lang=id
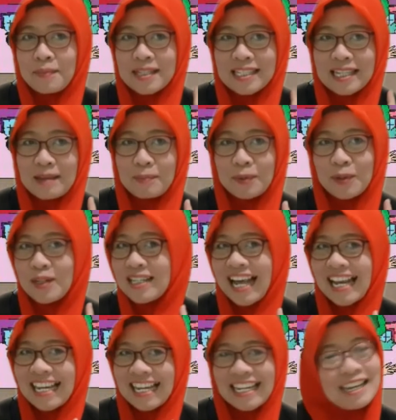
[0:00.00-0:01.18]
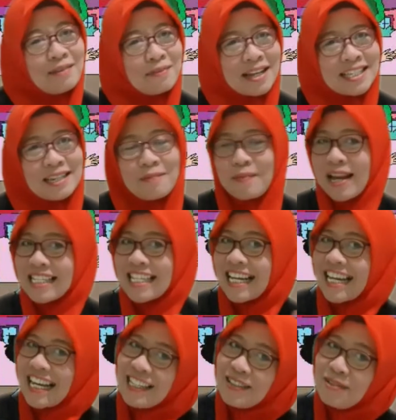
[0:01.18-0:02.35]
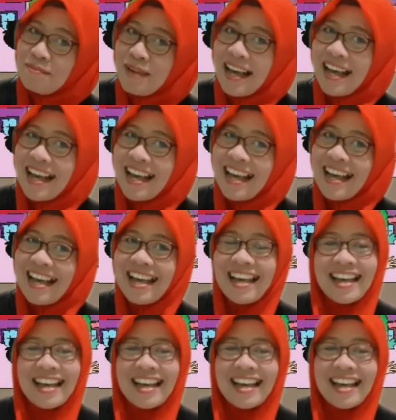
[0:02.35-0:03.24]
meskipun kali ini masih belajar dari rumah.